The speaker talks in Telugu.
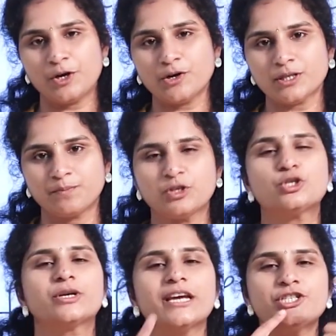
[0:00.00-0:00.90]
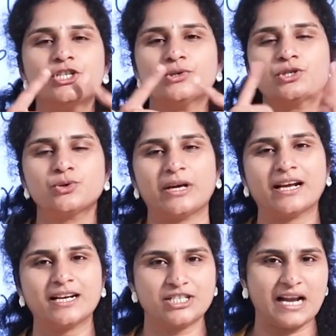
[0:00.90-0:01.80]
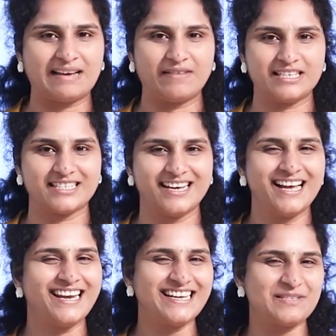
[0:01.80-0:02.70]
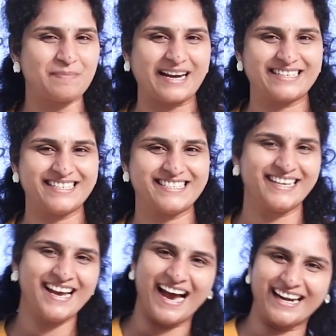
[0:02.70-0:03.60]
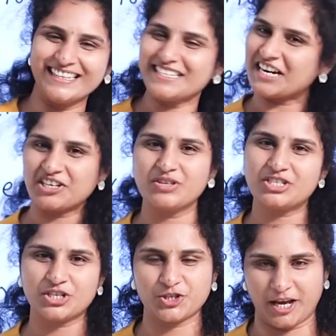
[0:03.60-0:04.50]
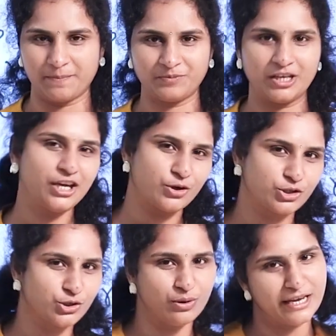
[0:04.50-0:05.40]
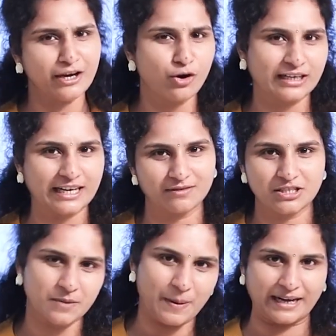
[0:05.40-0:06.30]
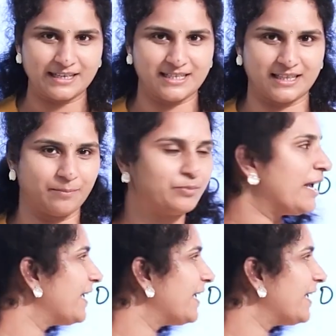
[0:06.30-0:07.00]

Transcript: వీడియోస్ టు గెట్ యూస్డ్ టు ఇంగ్లీష్ లాంగ్వేజ్ లెట్స్ ప్రాక్టీస్ అనదర్ టంగ్ ట్విస్టర్ టుడే ఈ రోజు ఇంకొక టంగ్ ట్విస్టర్ ప్రాక్టీస్ చేద్దాం